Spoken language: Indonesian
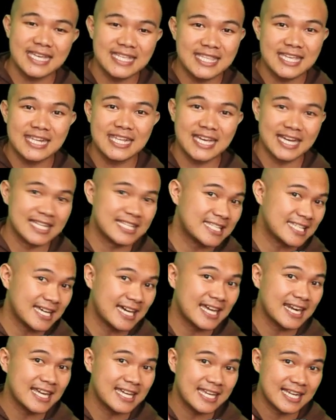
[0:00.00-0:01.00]
kita dengan
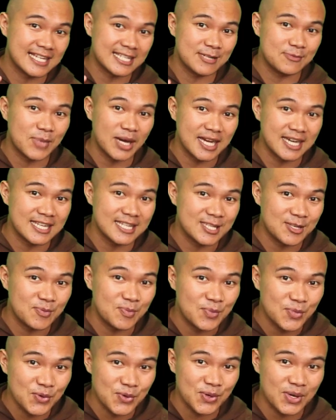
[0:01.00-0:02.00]
cara yang semakin
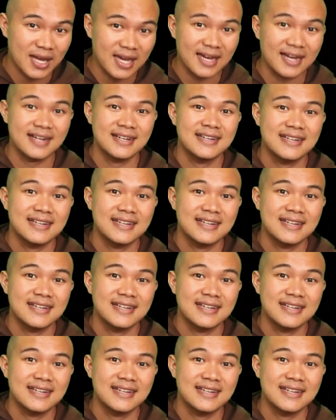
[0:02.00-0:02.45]
sempurna